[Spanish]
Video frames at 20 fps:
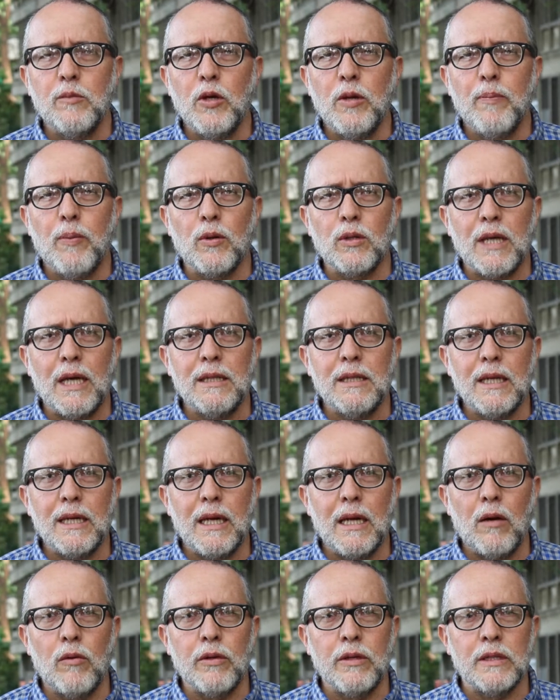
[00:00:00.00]
y es muy
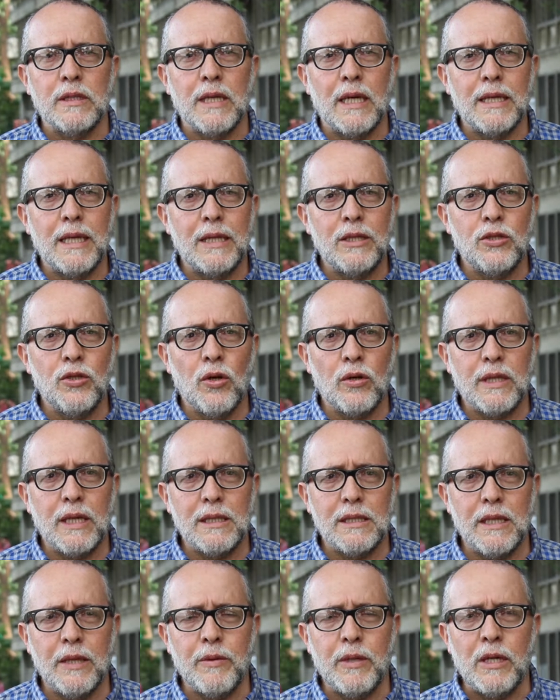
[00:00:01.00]
importante que la Universidad de
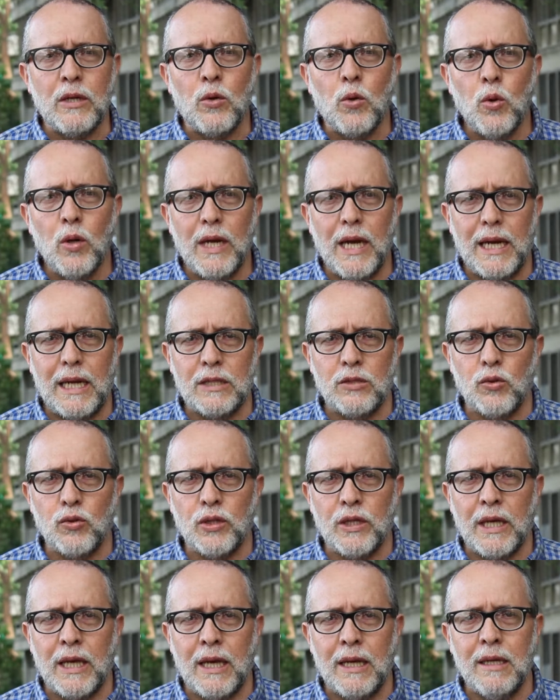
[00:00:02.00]
Antioquia se vincule a la
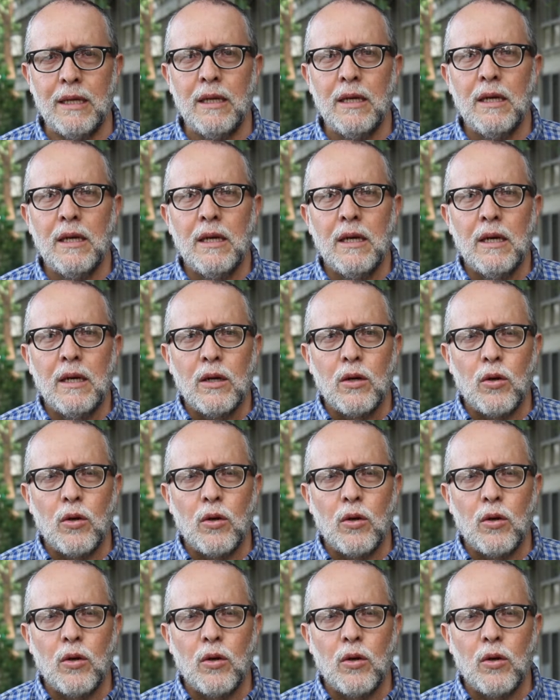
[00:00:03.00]
sociedad